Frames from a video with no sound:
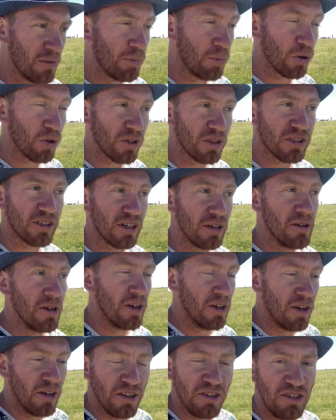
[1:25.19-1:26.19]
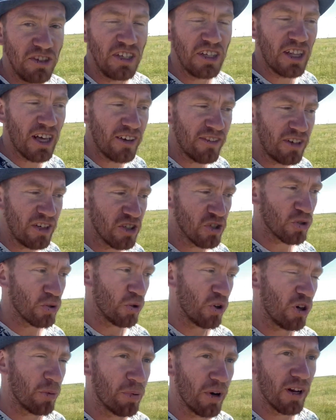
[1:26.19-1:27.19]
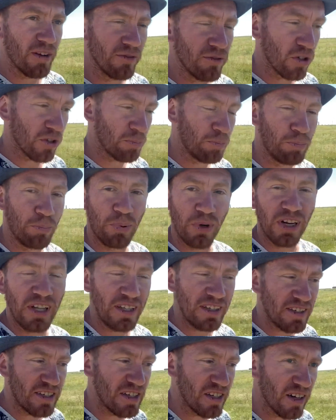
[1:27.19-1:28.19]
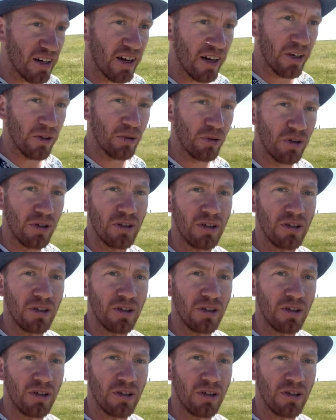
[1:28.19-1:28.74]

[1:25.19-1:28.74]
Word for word: Просто ненавижу их, прям вот презираю.